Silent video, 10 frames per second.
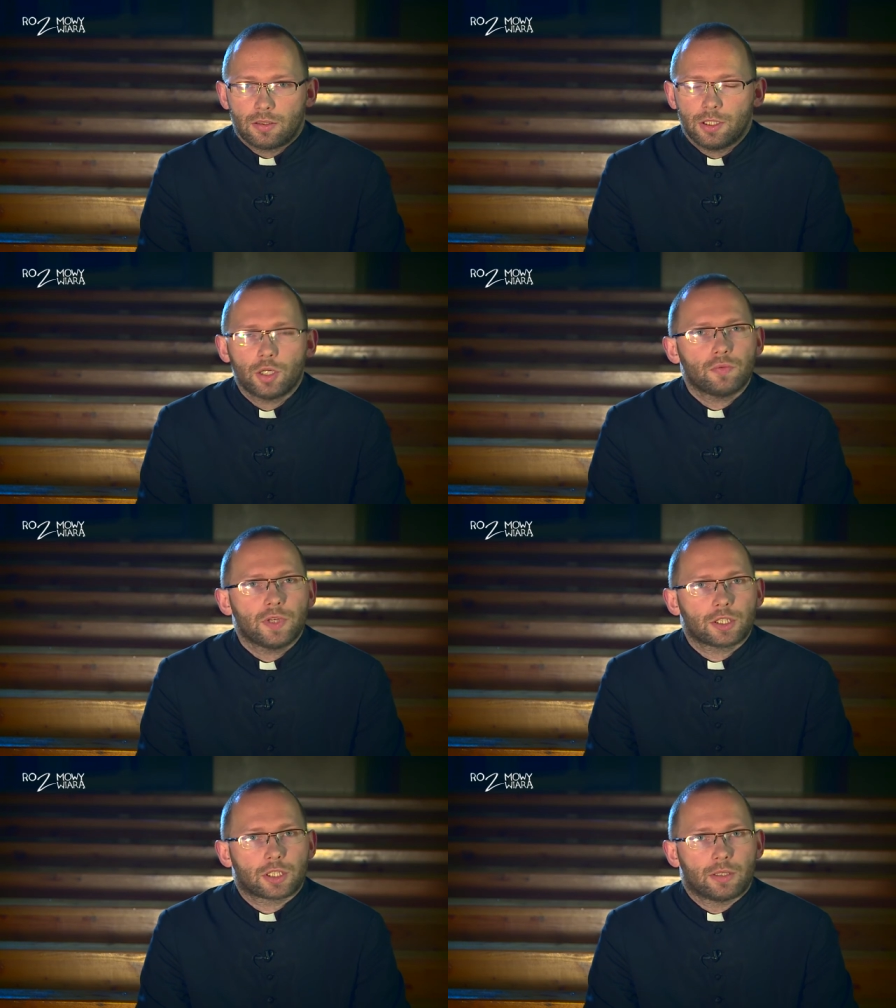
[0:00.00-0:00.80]
Nie
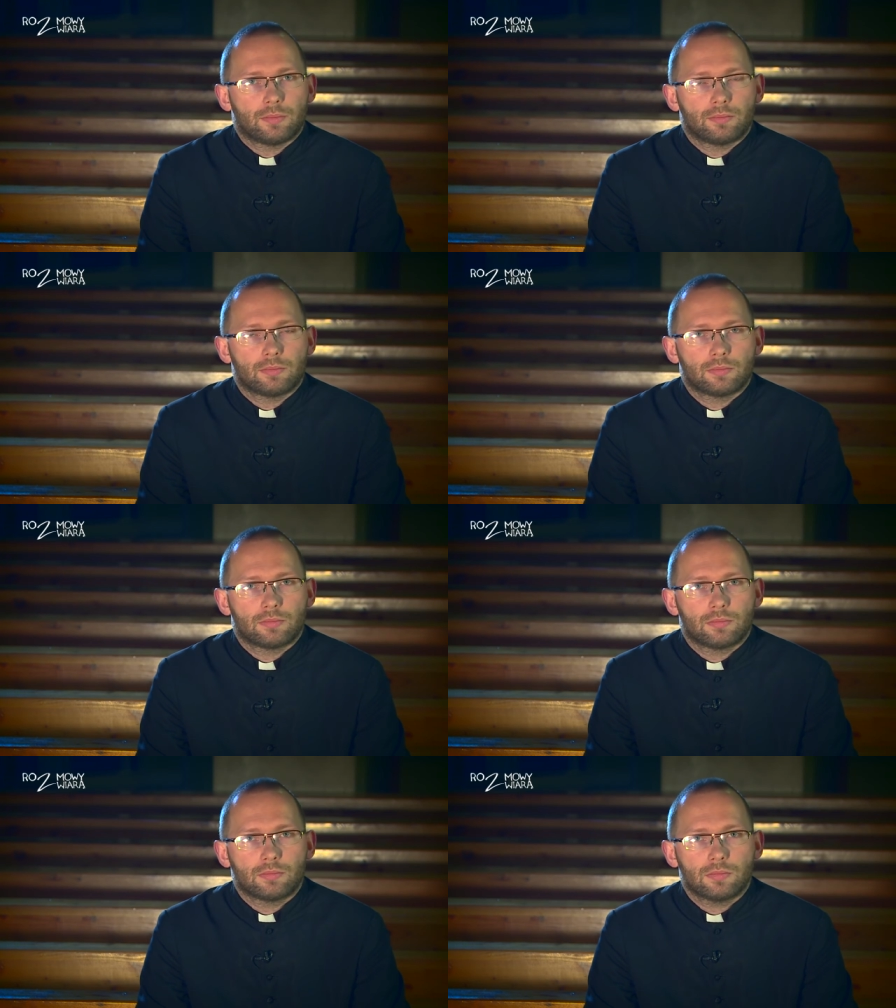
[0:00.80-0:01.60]
uwierzę,
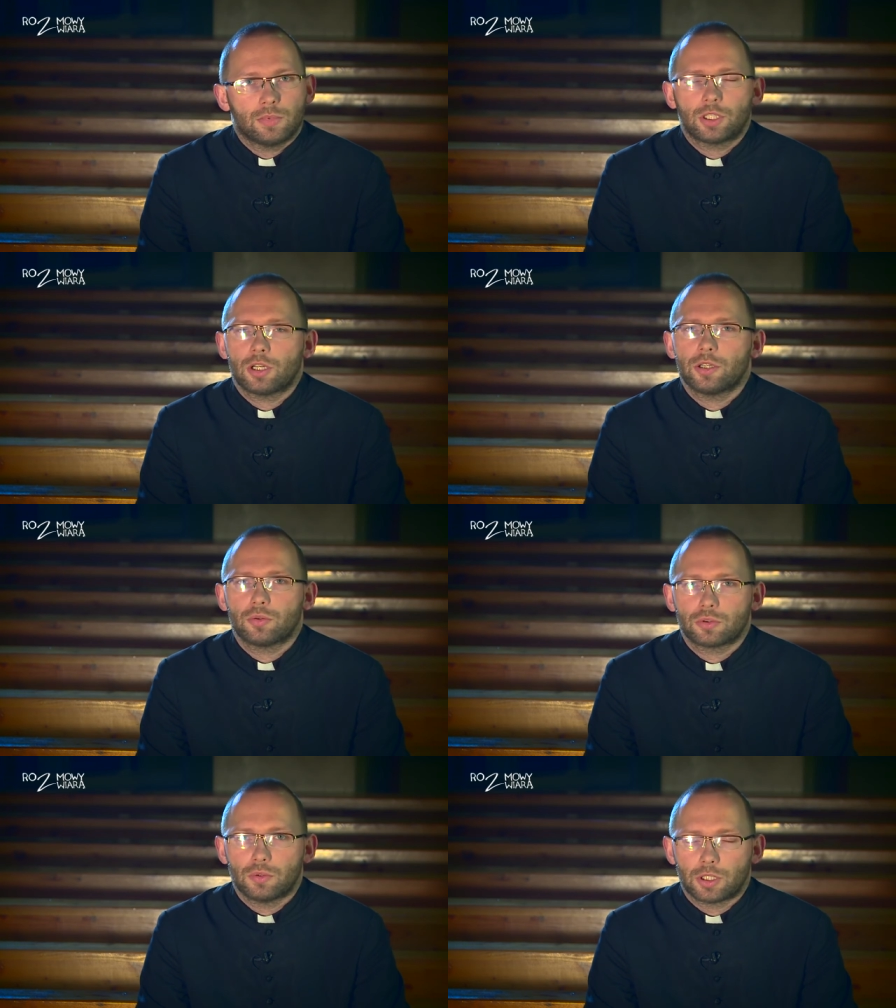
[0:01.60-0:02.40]
jeśli nie
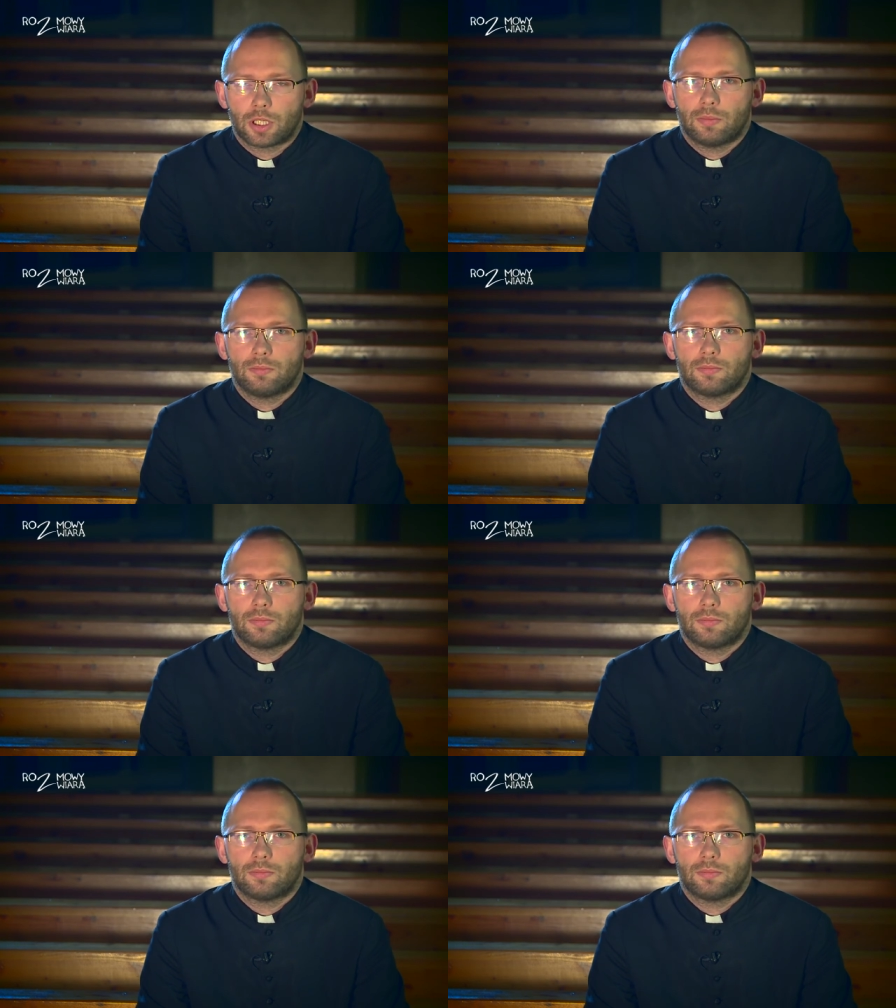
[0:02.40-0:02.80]
usłyszę.